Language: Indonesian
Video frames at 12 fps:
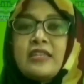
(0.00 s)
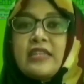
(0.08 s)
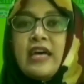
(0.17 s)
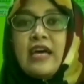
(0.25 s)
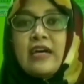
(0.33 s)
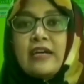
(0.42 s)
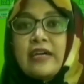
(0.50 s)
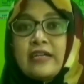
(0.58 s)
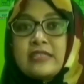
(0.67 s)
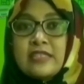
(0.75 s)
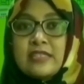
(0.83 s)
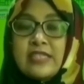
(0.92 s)
tentang
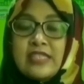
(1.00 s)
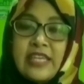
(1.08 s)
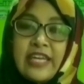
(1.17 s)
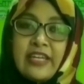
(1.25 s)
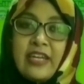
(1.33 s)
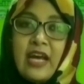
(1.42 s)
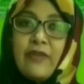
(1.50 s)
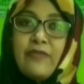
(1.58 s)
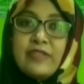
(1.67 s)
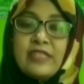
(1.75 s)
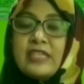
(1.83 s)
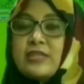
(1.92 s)
desain
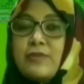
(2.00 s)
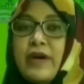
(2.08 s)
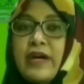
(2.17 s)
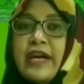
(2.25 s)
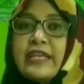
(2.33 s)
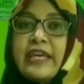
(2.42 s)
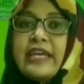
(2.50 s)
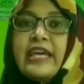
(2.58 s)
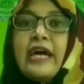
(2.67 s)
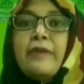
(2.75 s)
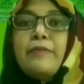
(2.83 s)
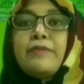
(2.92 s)
grafis dan sebagainya
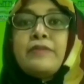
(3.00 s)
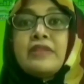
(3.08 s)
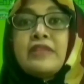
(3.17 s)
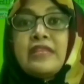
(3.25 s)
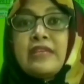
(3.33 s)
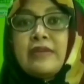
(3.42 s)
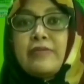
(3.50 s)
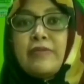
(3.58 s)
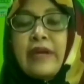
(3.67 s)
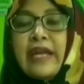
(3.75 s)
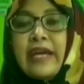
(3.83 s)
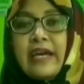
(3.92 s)
yang
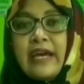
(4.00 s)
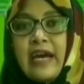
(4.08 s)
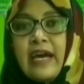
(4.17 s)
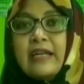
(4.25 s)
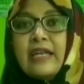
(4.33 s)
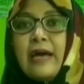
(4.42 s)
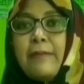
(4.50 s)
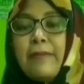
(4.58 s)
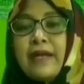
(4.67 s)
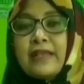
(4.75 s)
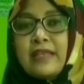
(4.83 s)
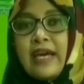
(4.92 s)
mereka
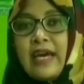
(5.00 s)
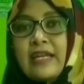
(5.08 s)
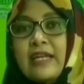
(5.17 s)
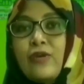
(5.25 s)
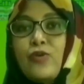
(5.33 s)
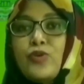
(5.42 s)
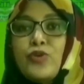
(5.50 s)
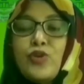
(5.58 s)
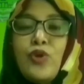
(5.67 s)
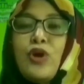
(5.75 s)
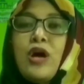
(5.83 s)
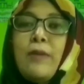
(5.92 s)
dapatkan
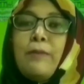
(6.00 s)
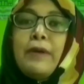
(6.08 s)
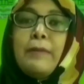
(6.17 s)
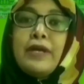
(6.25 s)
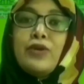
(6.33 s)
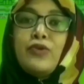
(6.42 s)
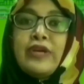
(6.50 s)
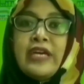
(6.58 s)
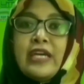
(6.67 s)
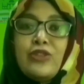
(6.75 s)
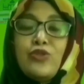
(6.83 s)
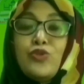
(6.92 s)
untuk
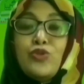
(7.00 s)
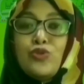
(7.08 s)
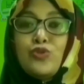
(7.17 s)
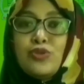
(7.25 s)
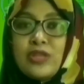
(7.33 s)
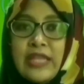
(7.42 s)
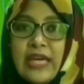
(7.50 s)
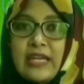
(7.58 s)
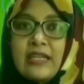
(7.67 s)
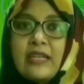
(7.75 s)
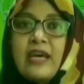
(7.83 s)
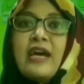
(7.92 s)
memenuhi
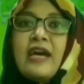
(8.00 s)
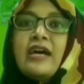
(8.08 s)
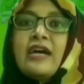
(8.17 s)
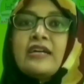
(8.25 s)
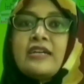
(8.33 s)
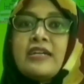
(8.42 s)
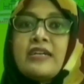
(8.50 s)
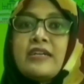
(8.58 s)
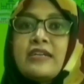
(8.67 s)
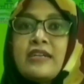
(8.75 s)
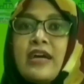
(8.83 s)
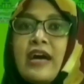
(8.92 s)
tuntutan
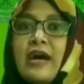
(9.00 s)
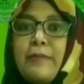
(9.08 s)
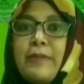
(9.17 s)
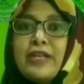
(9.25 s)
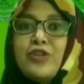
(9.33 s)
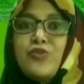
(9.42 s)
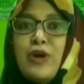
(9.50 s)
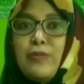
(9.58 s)
abad